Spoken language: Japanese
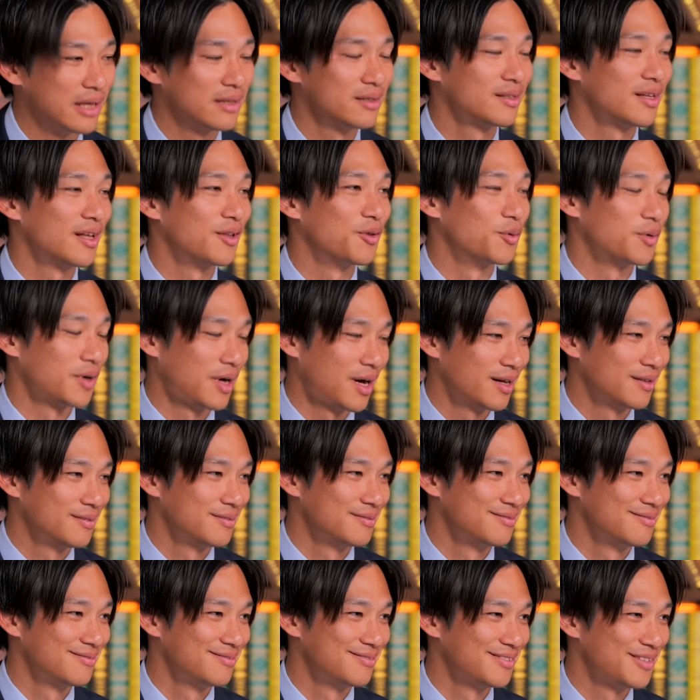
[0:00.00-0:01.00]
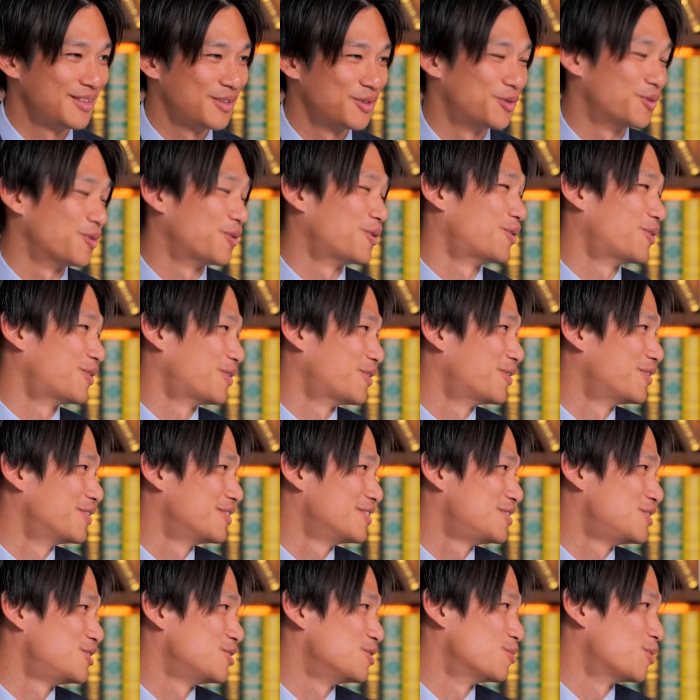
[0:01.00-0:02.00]
うなったのかっていうところを
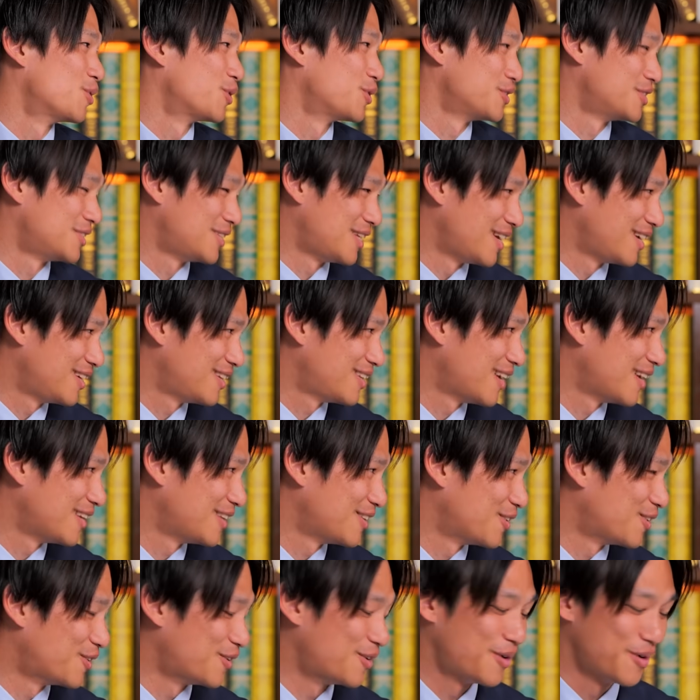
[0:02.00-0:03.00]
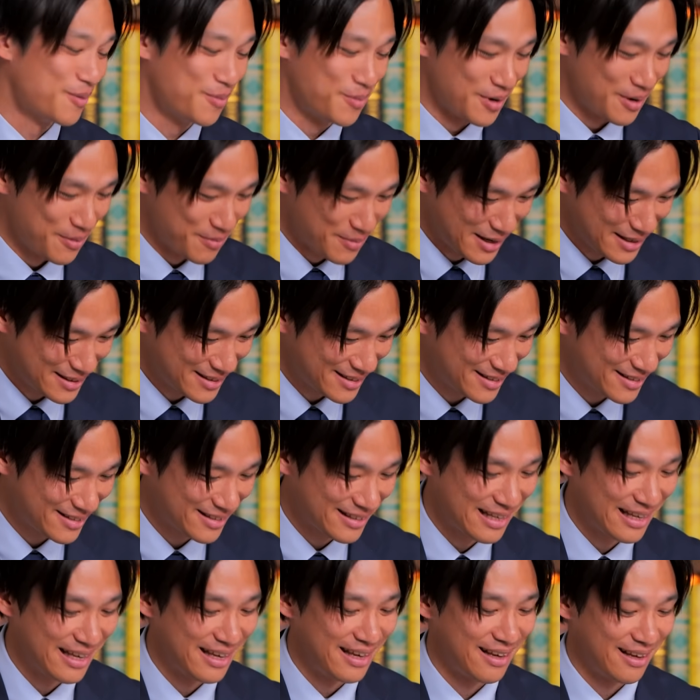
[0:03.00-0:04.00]
注目していきたいと思います、ね、
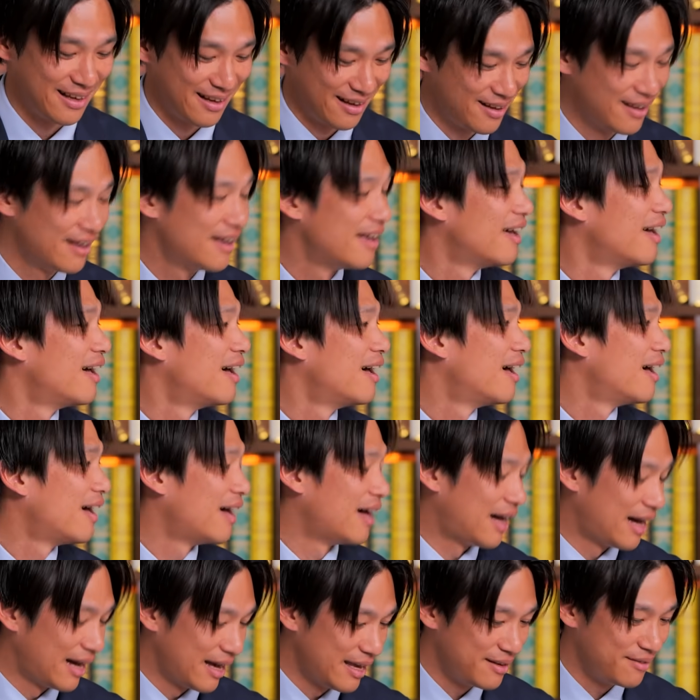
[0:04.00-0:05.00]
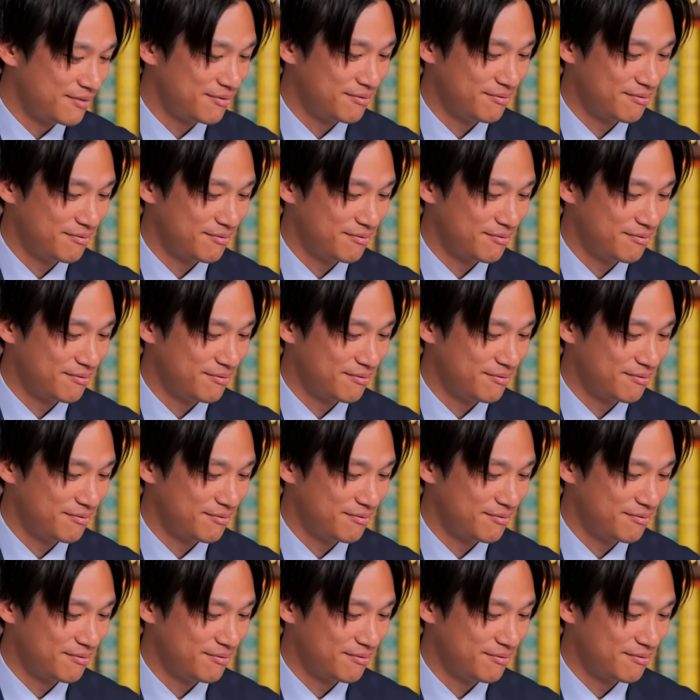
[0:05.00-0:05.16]
今日はそれを聞いていきましょう、は